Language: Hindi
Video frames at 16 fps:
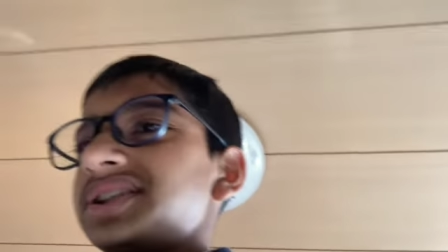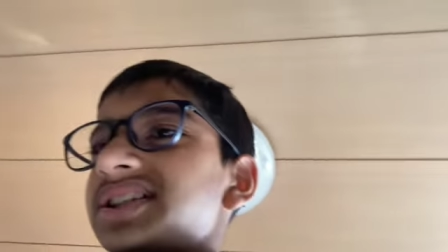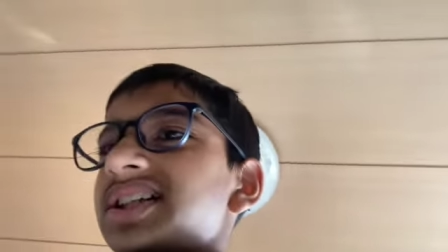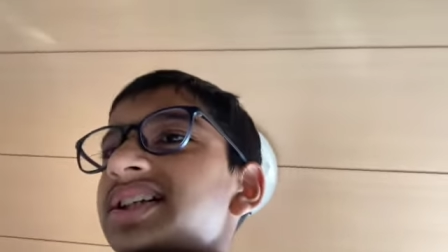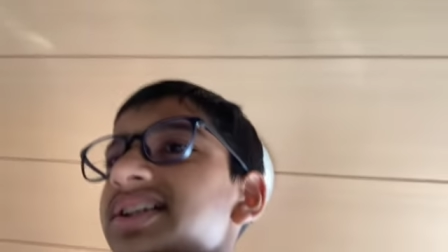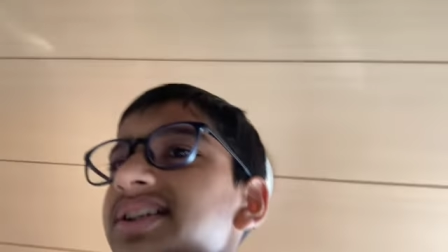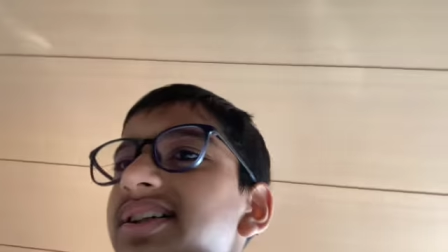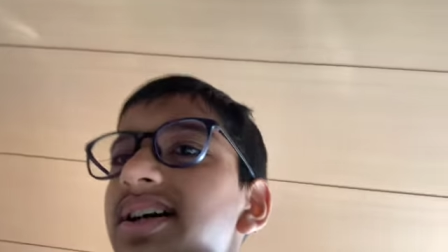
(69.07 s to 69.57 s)

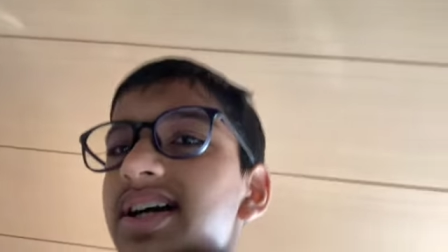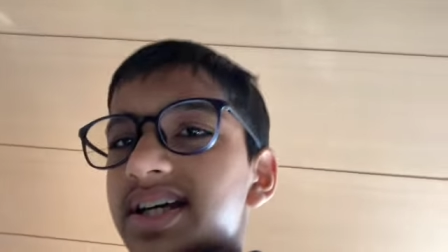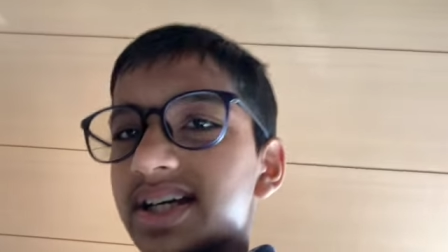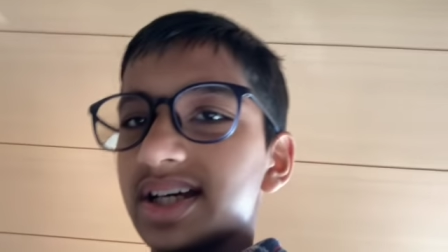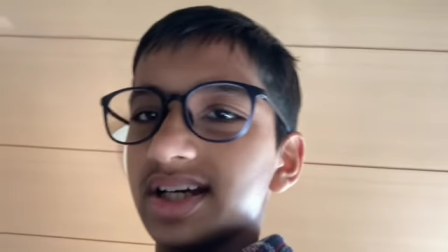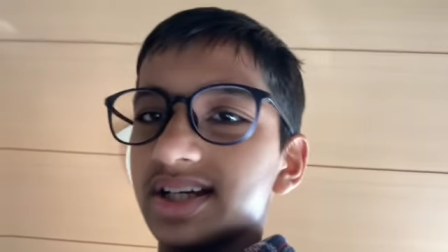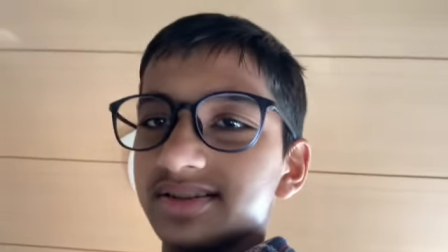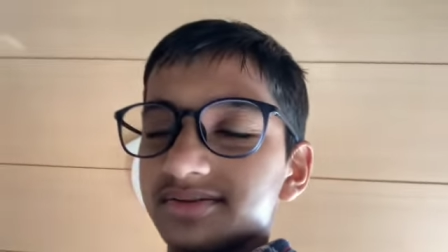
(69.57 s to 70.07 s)
जाने का है
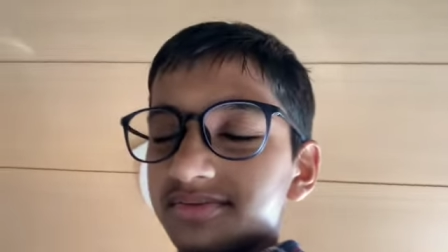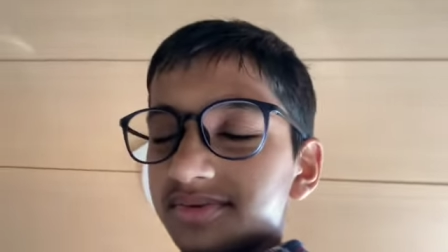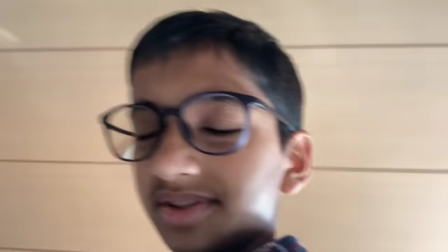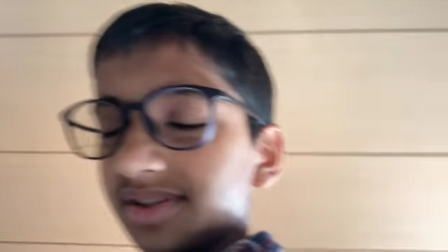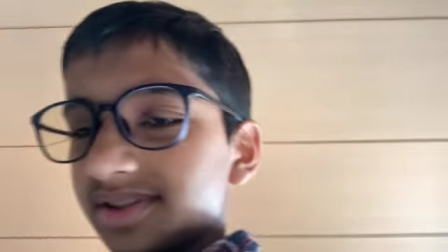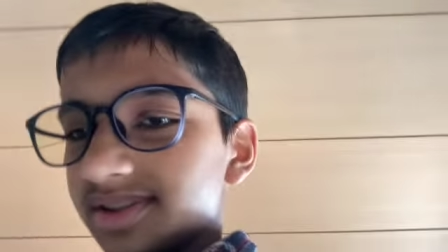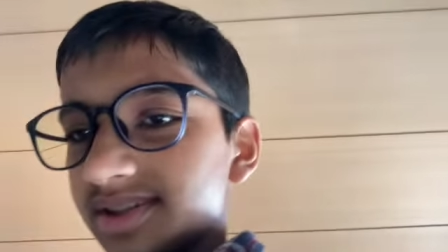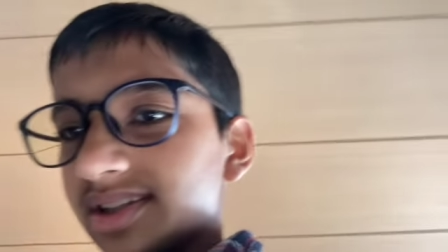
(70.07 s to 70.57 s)
आज मन
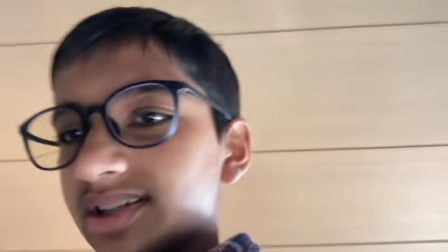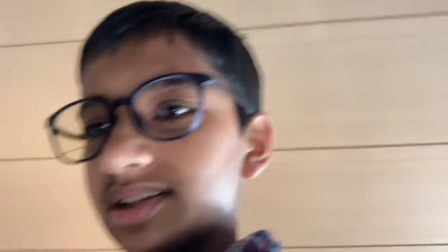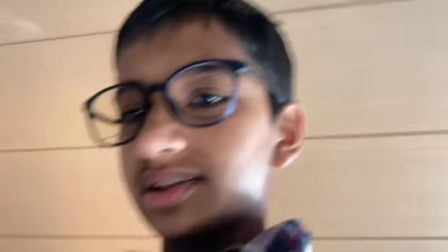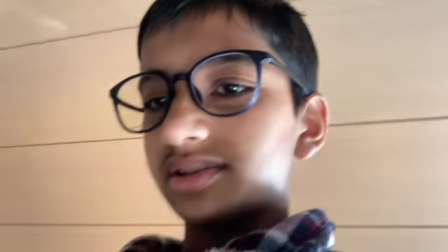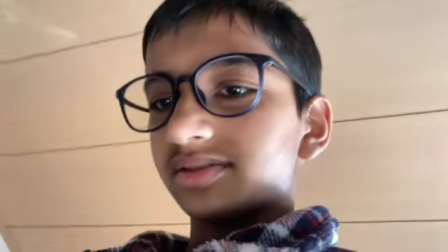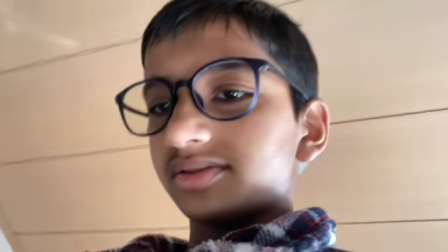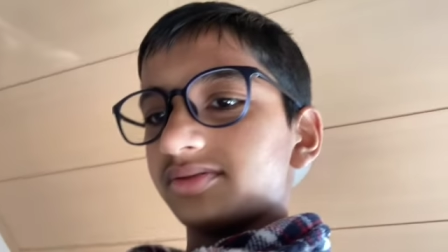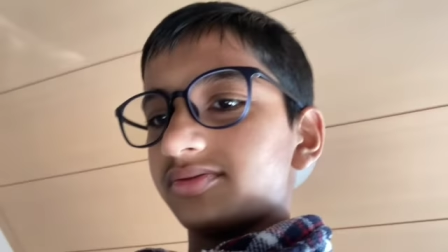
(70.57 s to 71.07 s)

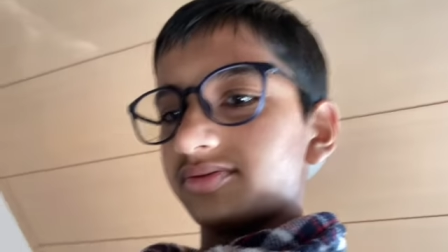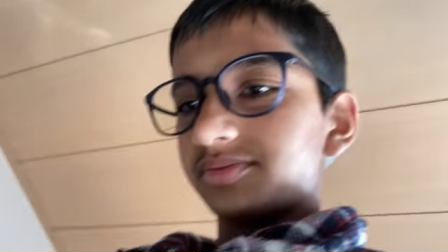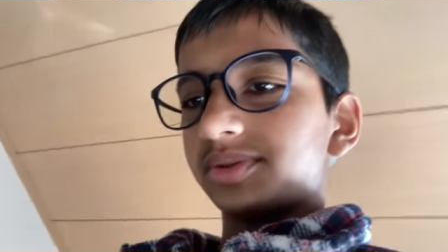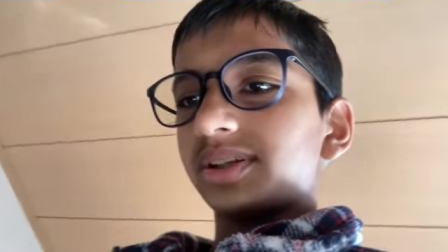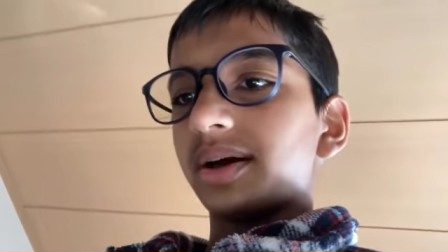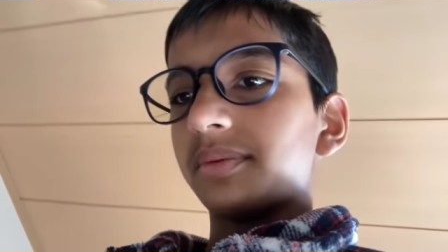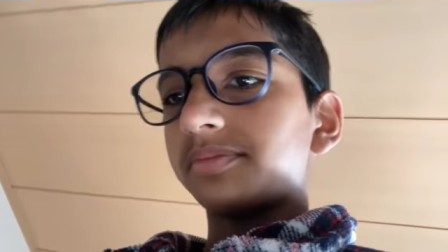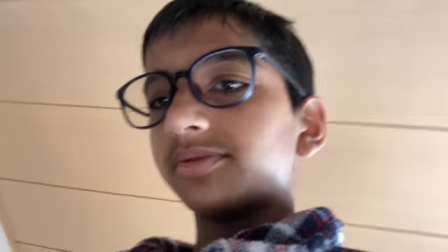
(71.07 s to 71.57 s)
तो वो भी
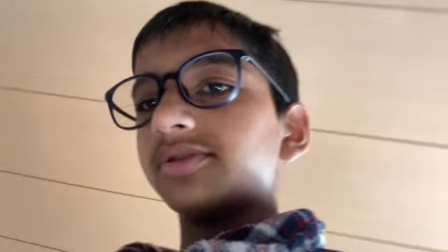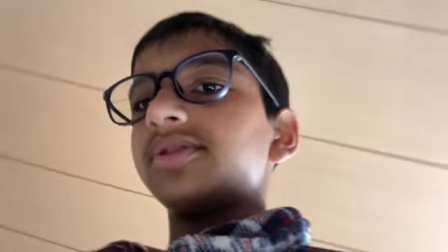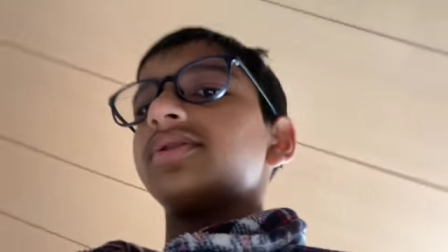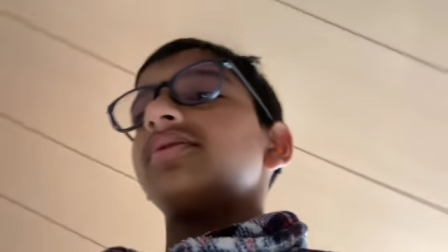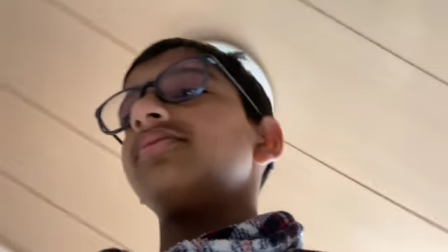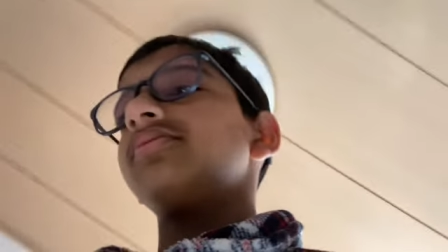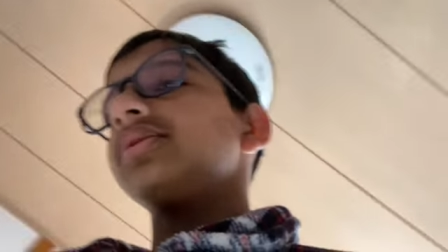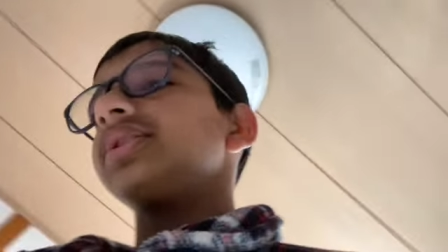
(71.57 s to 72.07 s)
आपको
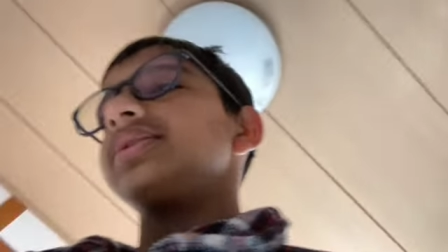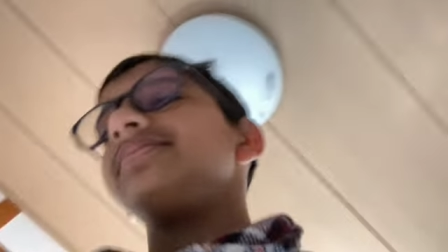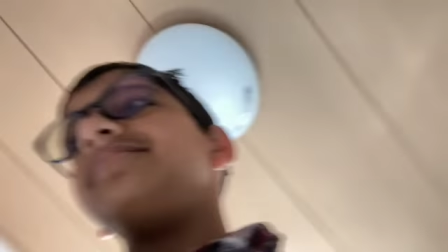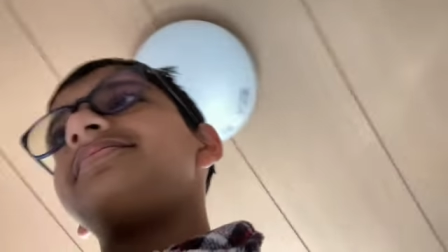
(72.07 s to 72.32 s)
दिखाऊंगा